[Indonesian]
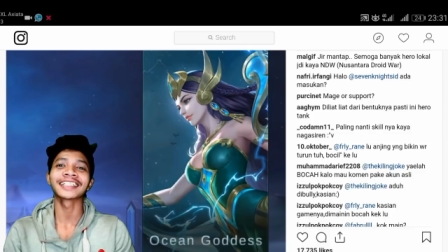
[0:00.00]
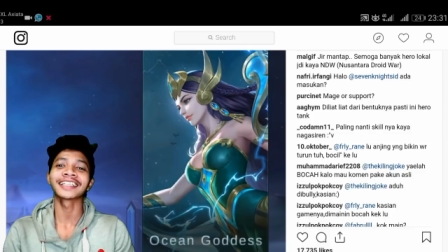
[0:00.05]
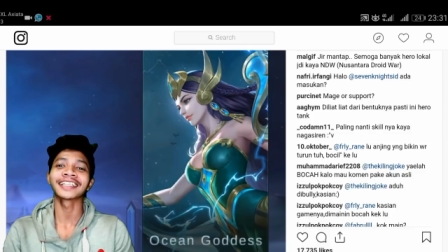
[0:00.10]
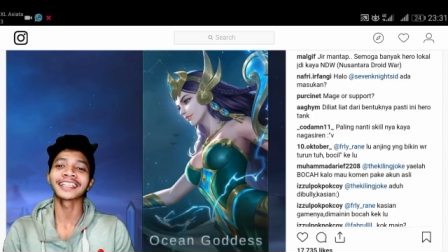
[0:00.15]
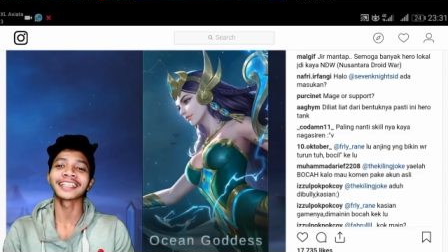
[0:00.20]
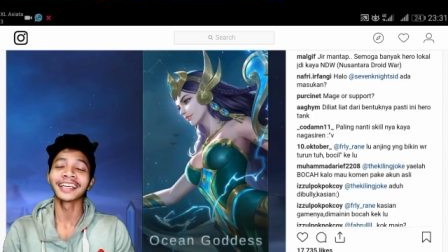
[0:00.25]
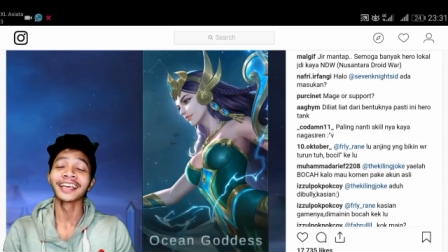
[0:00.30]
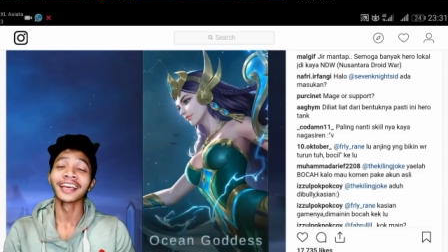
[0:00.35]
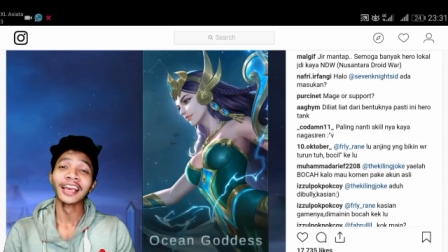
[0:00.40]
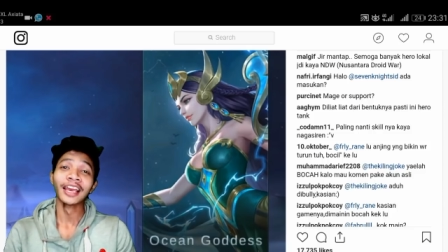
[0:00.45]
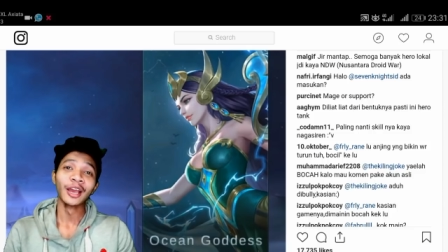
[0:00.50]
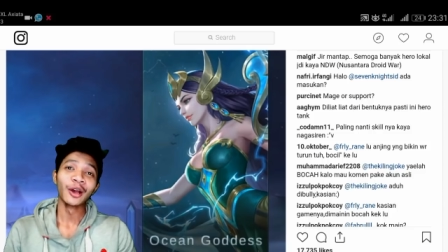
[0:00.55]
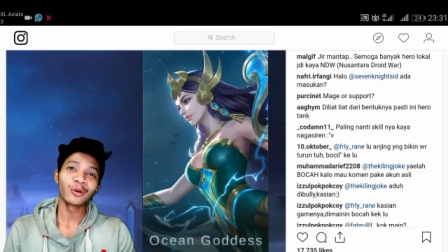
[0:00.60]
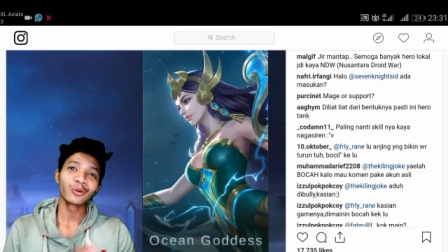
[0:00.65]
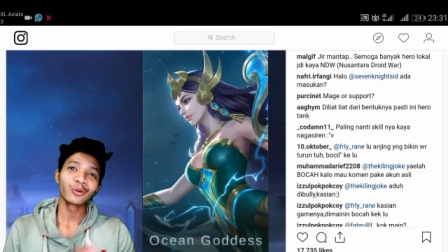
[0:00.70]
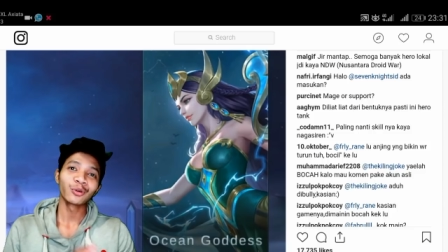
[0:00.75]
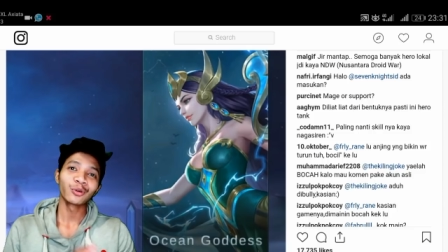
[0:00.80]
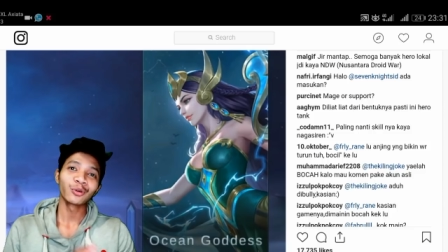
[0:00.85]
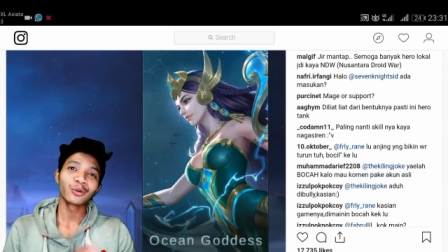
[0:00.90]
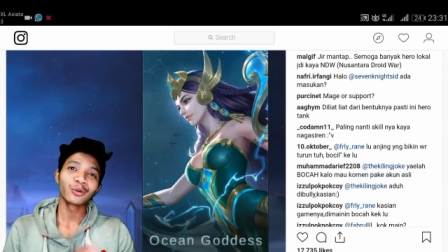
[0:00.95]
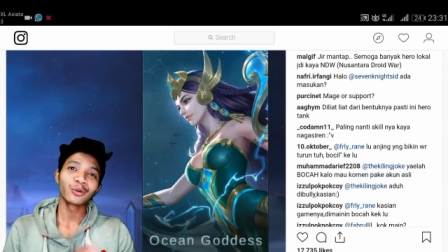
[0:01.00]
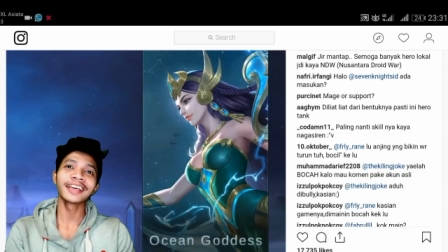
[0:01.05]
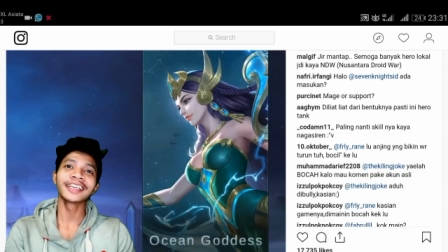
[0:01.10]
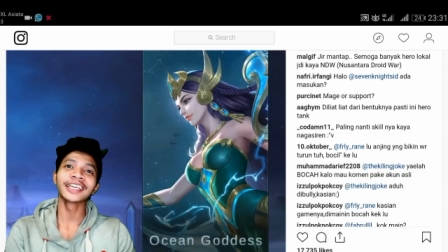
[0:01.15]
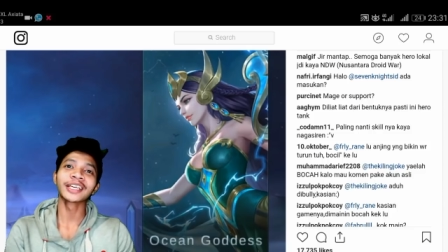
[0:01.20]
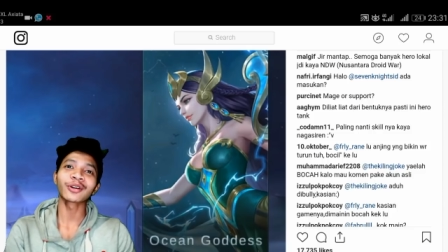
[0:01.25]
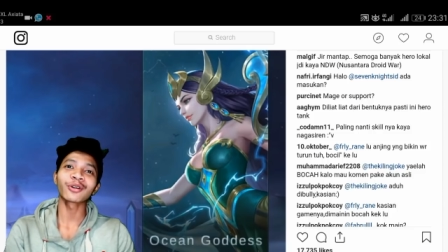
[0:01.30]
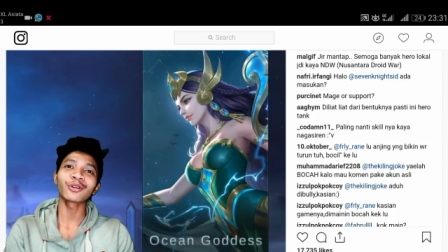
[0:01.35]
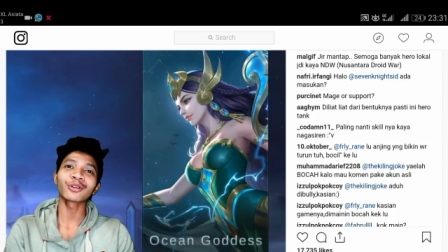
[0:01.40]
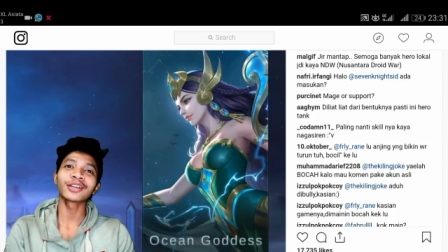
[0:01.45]
Jadi udah ada
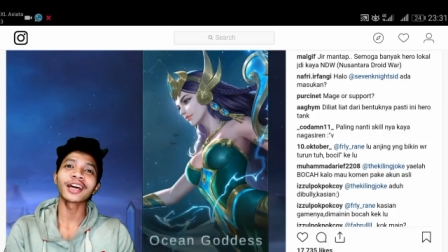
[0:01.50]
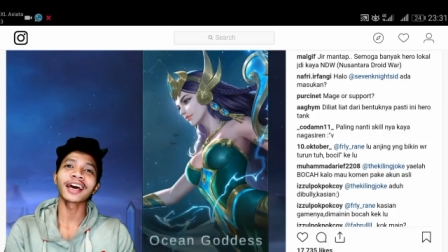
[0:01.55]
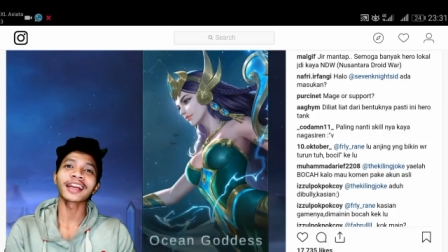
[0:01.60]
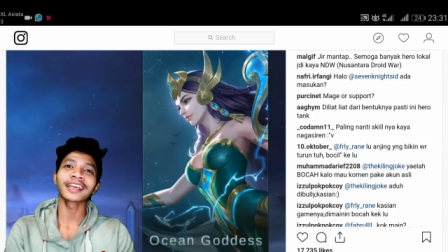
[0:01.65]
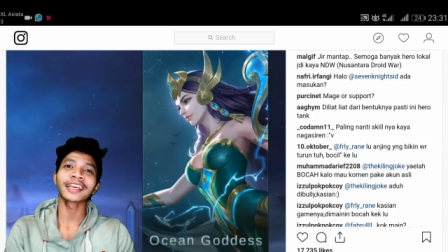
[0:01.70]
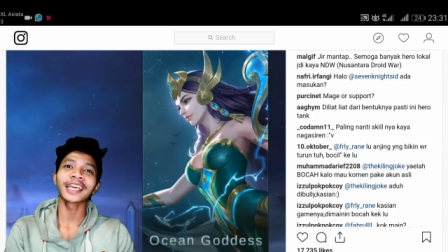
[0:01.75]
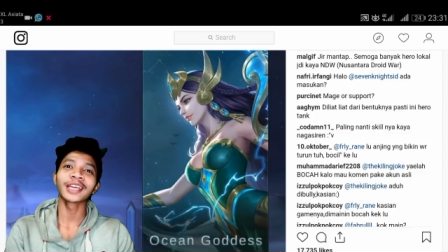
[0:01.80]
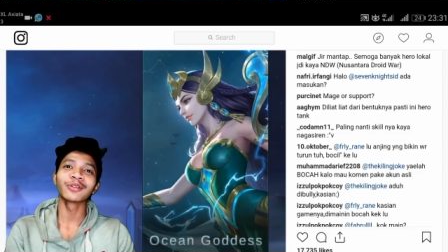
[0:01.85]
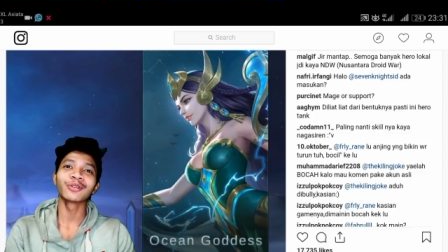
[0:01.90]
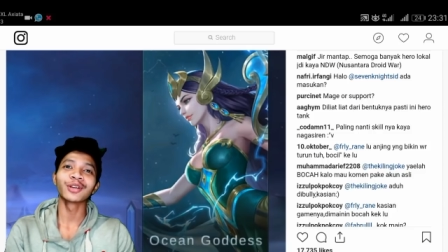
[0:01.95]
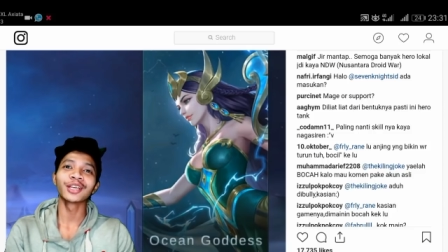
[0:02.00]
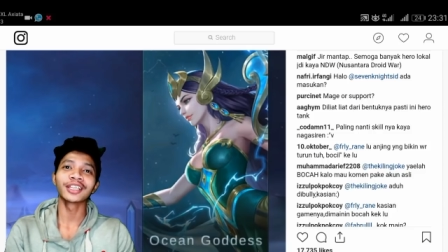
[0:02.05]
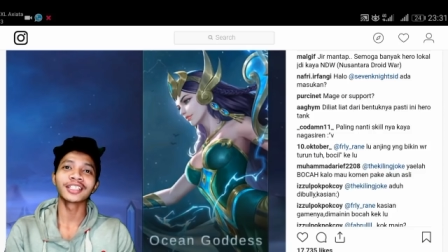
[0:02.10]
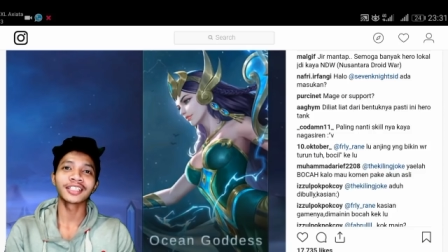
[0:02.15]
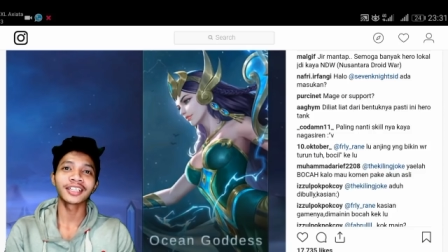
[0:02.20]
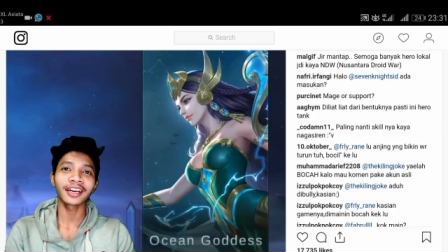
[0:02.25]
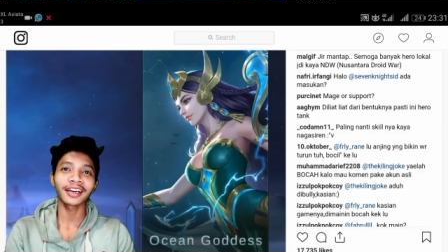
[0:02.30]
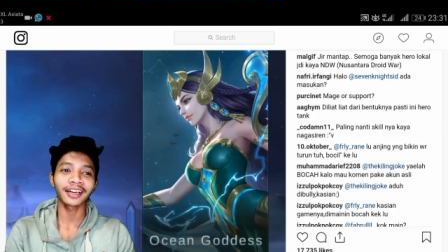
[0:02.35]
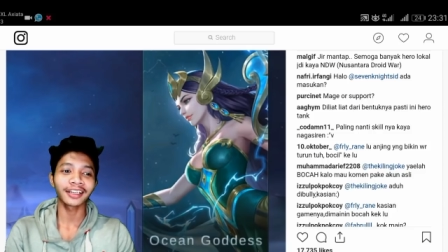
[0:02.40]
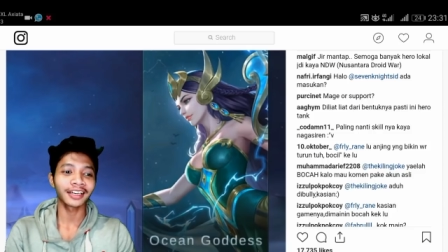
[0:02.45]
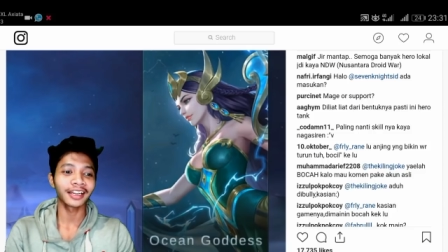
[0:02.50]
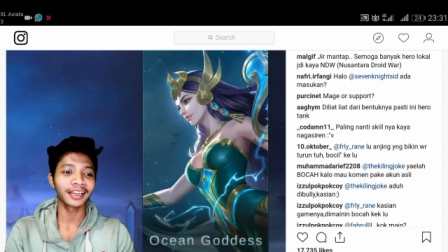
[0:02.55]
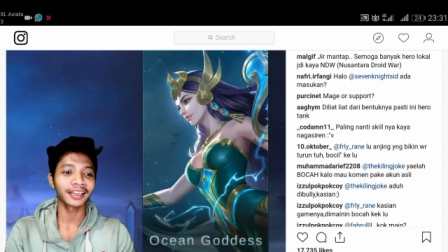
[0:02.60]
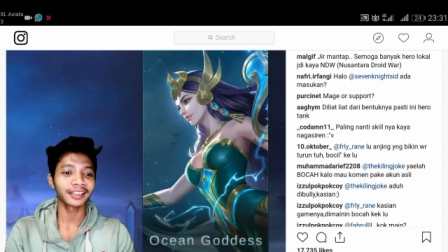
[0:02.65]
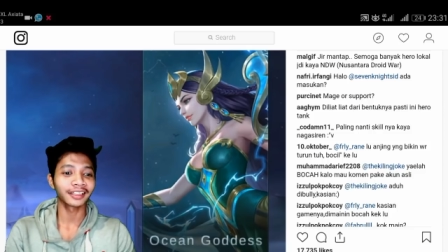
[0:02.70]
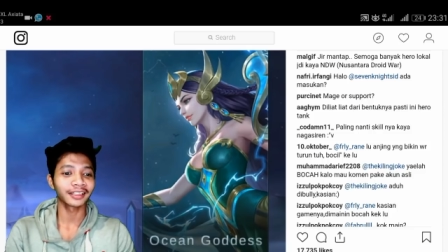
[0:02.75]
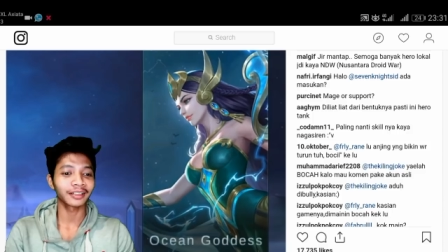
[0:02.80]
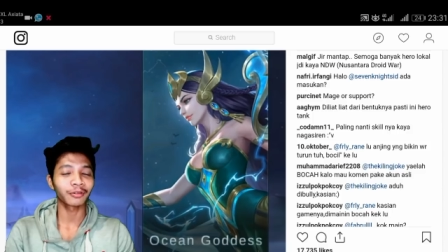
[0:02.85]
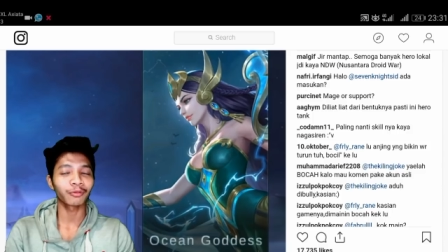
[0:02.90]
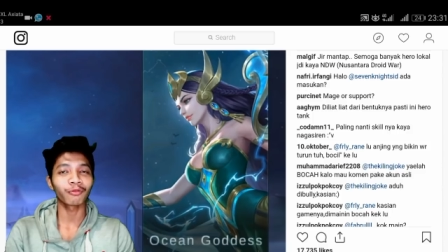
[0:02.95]
hero dari Indonesia
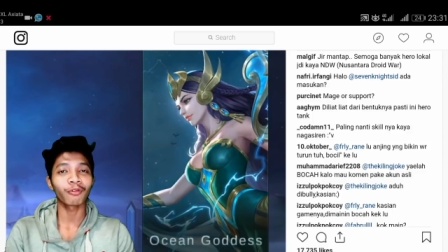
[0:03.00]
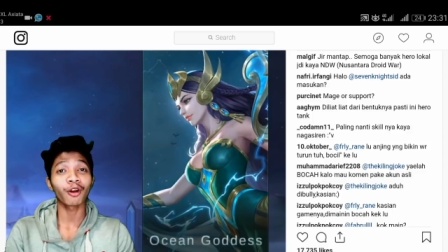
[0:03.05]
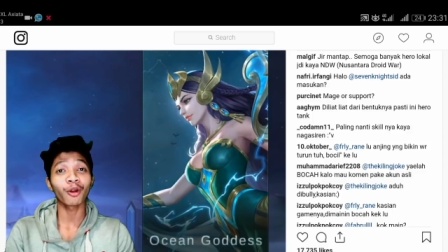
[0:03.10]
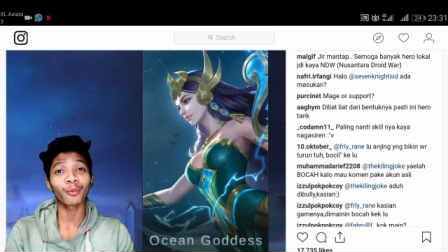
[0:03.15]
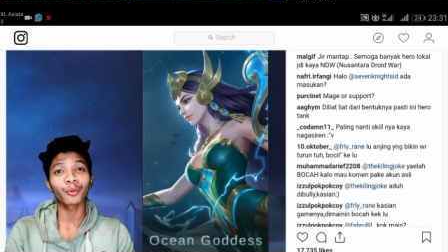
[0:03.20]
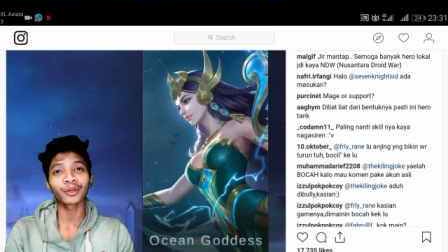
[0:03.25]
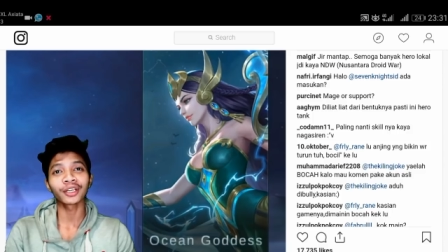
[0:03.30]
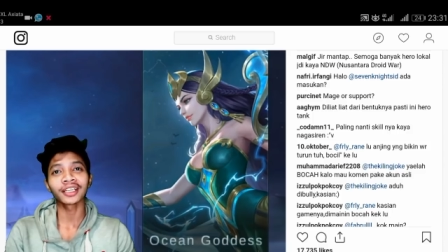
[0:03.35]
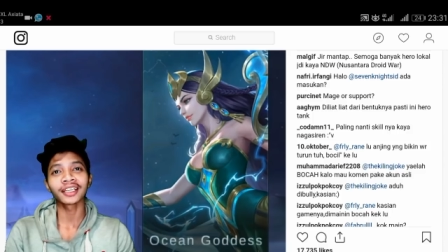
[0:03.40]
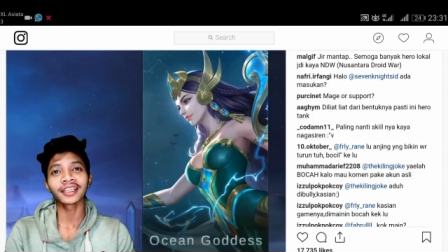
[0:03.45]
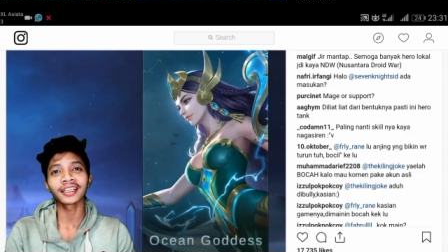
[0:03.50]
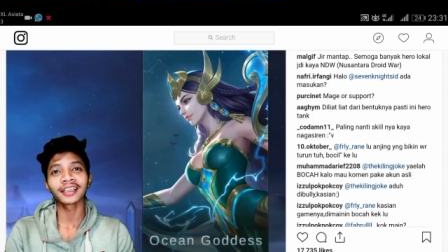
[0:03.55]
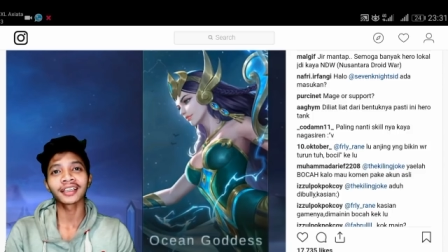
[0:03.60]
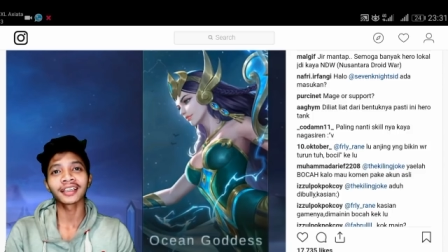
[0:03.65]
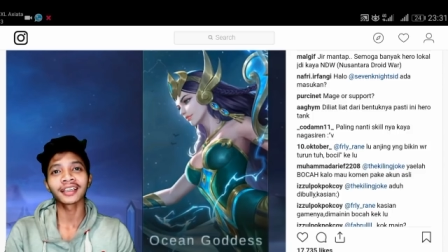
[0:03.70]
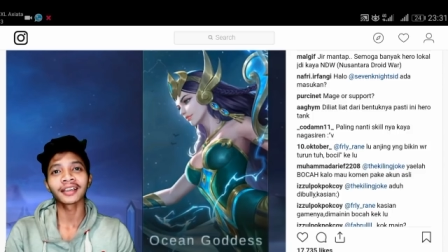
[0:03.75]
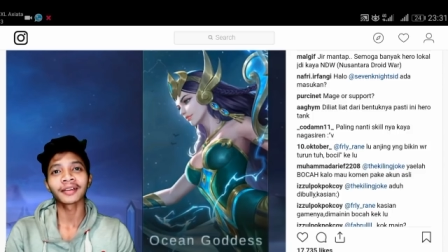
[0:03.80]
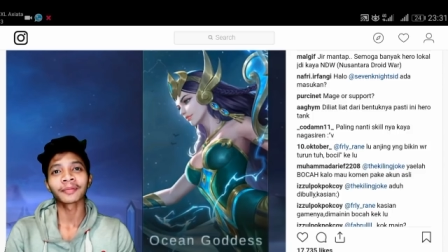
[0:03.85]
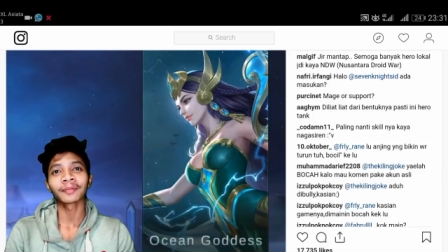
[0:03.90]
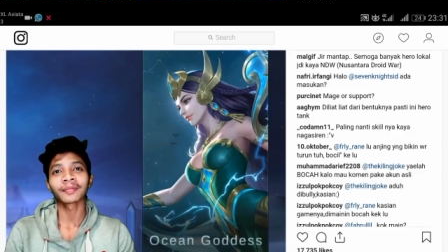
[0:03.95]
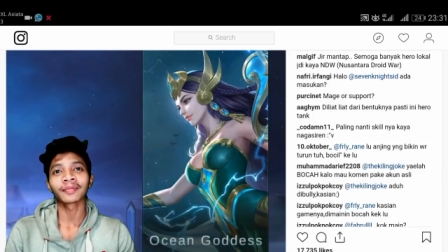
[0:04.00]
dan walaupun ini